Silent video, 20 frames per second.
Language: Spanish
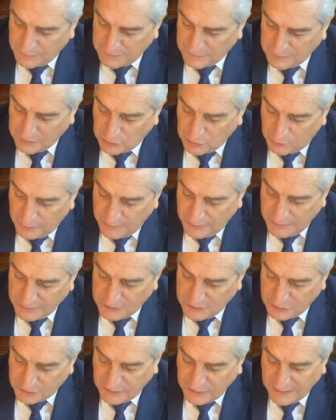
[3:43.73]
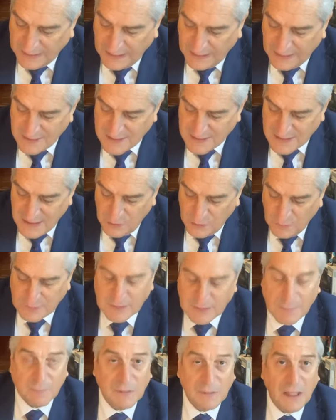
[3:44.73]
versa sobre hechos que ya han sido
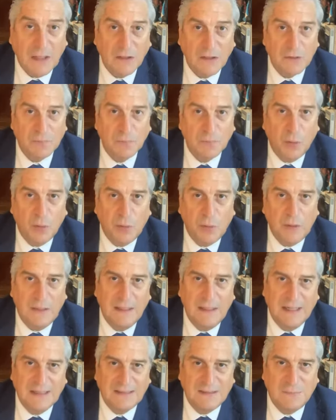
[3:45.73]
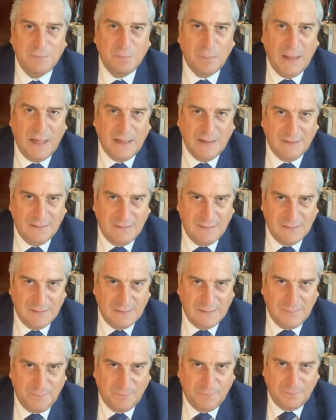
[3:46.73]
aceptados por las
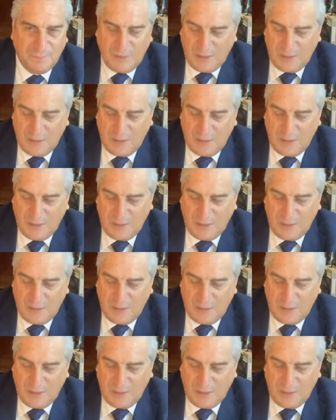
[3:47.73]
partes.